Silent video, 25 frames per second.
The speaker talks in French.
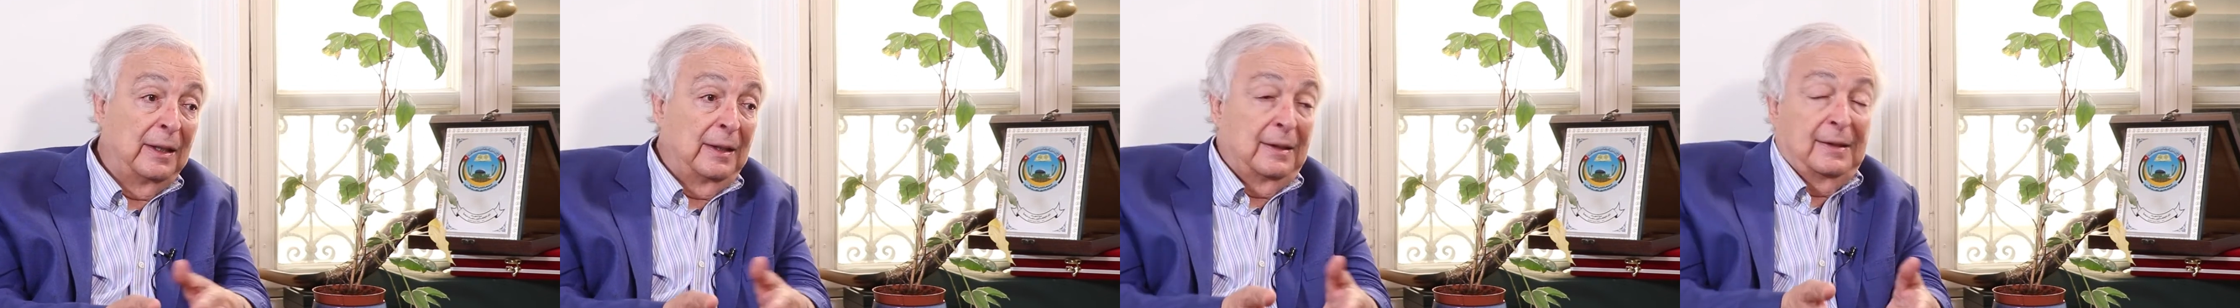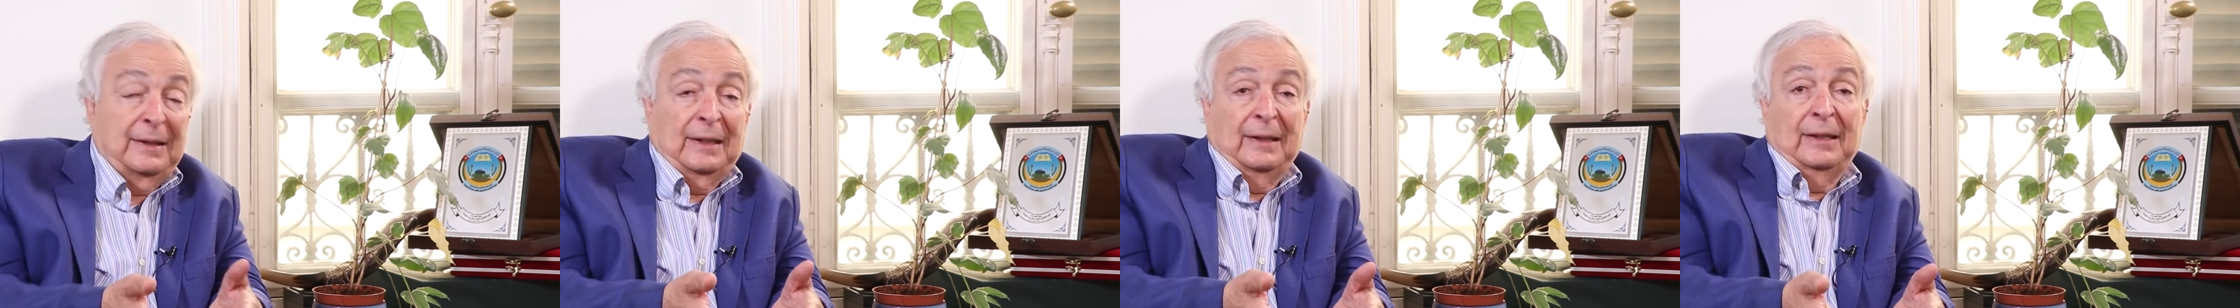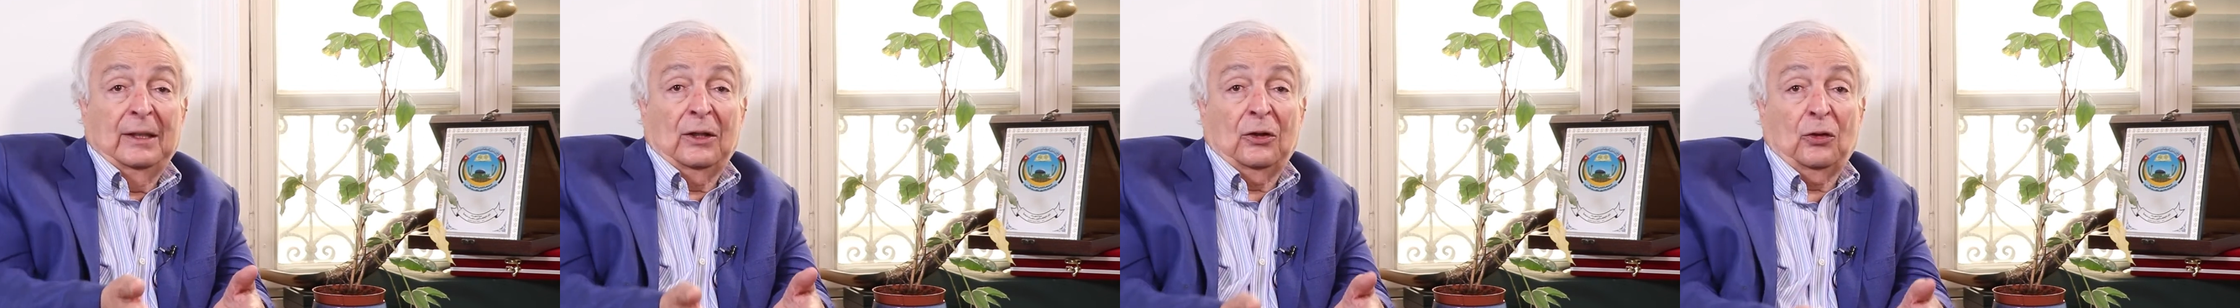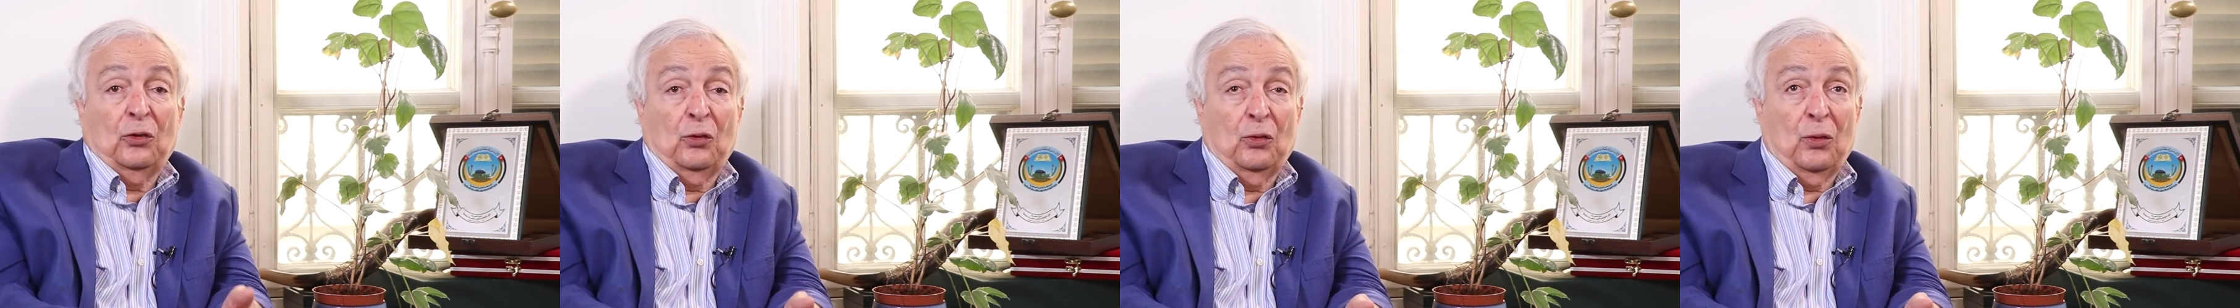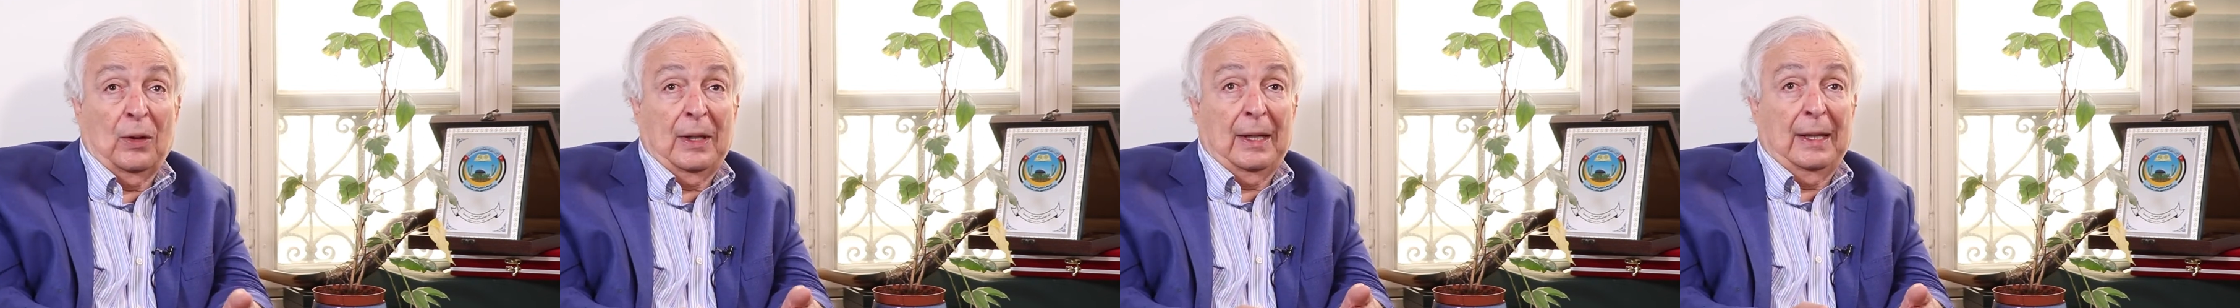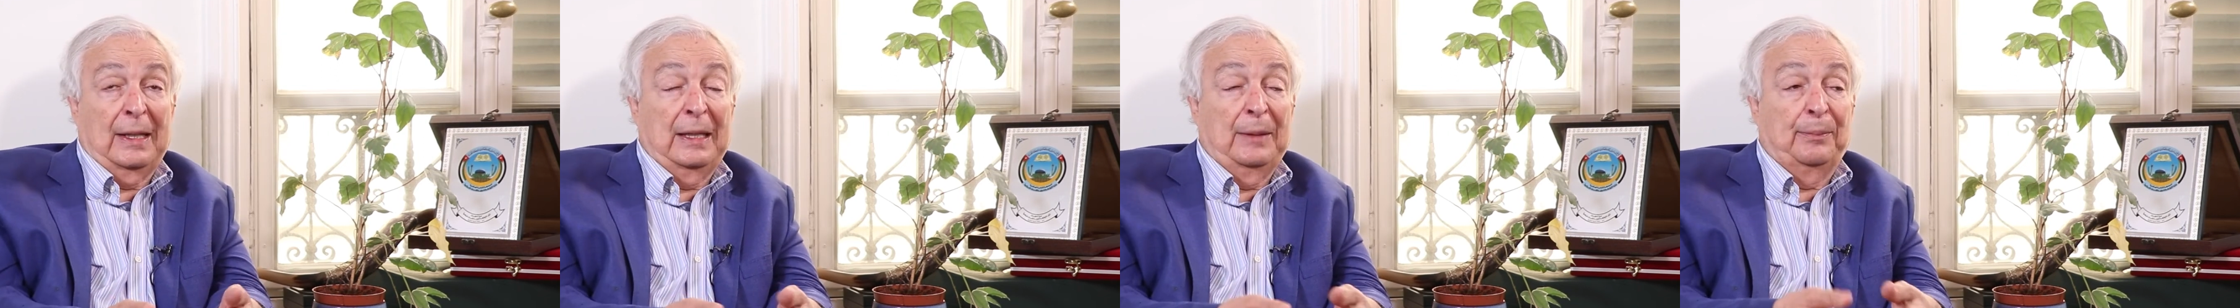c'est-à-dire
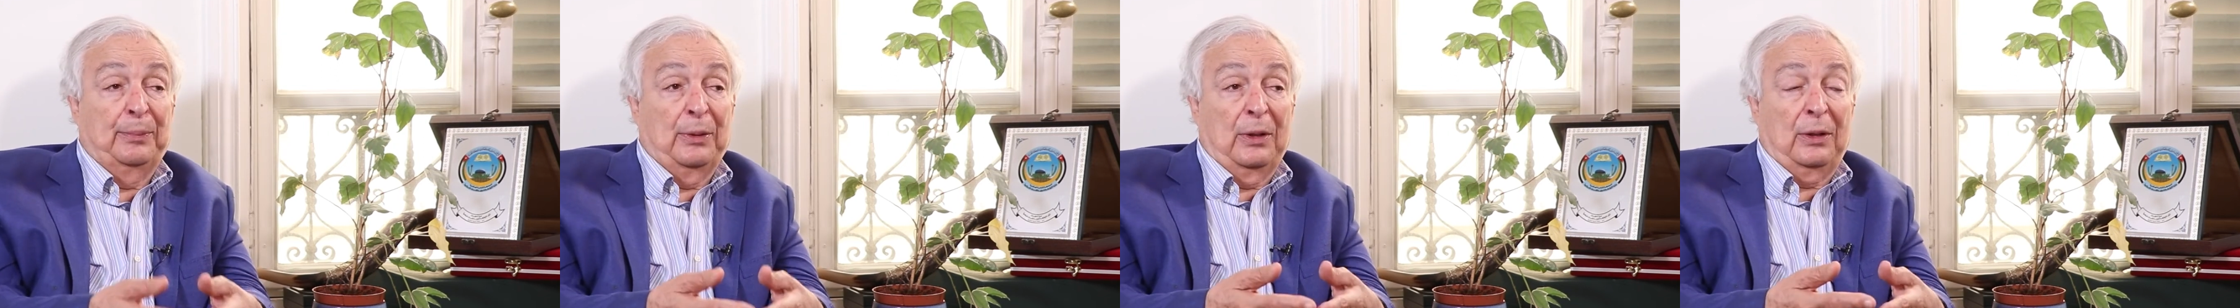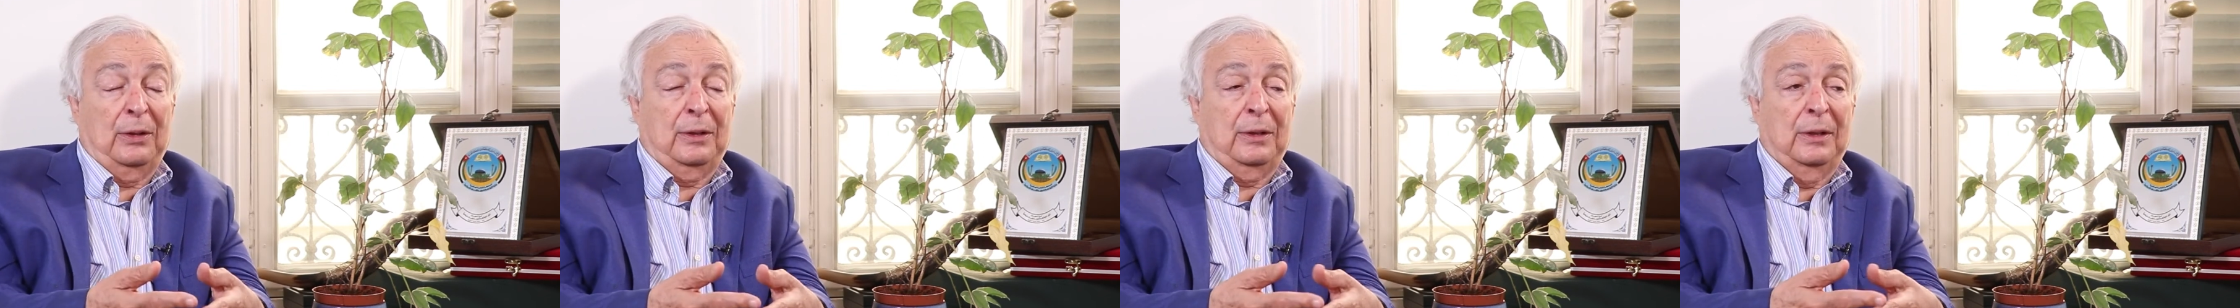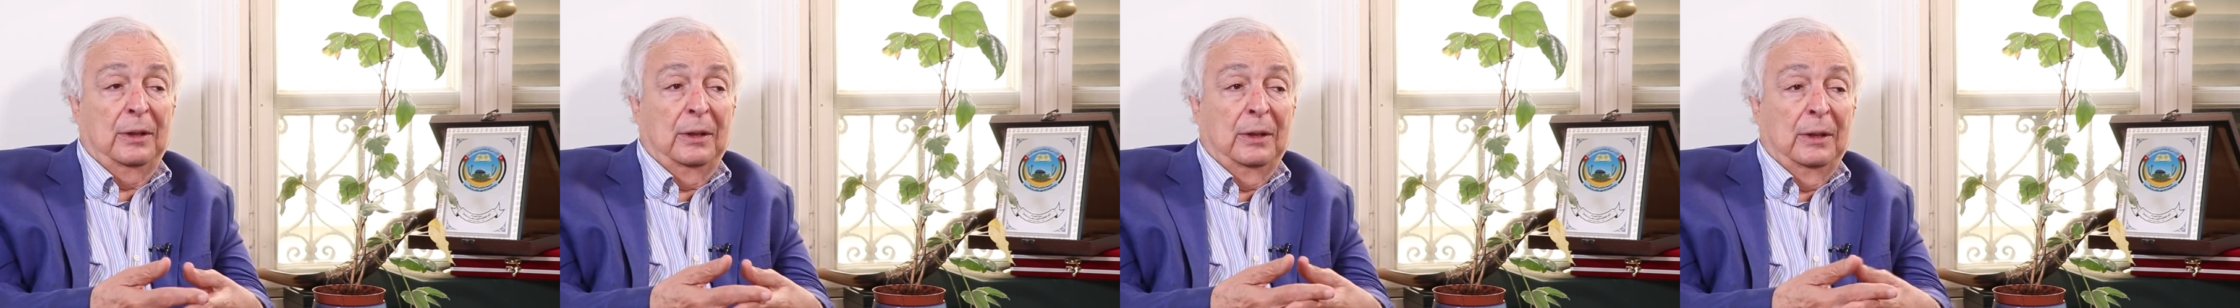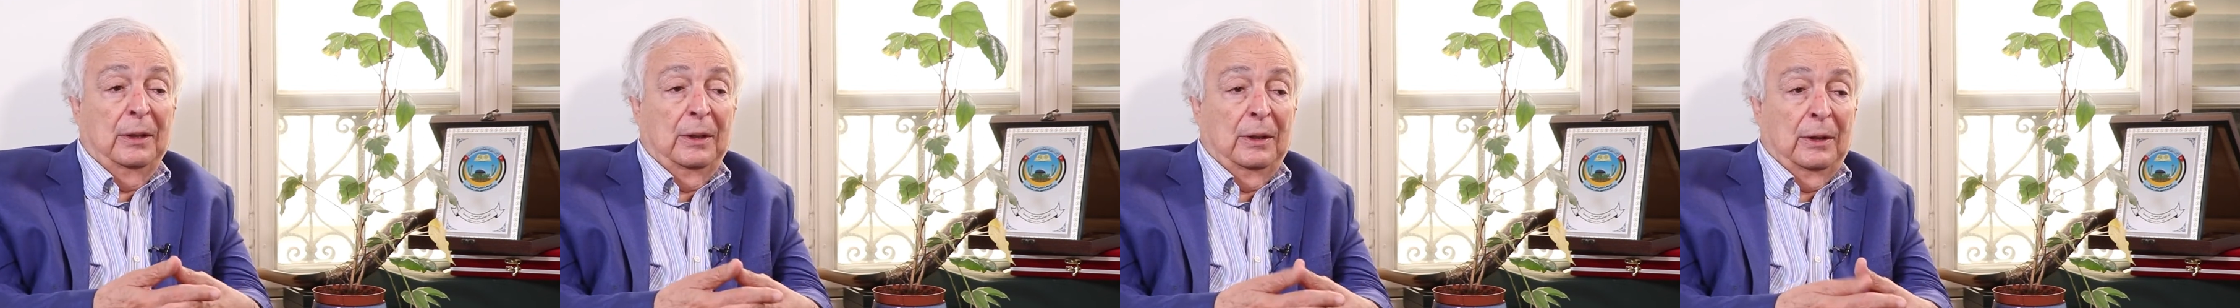quoi À l'époque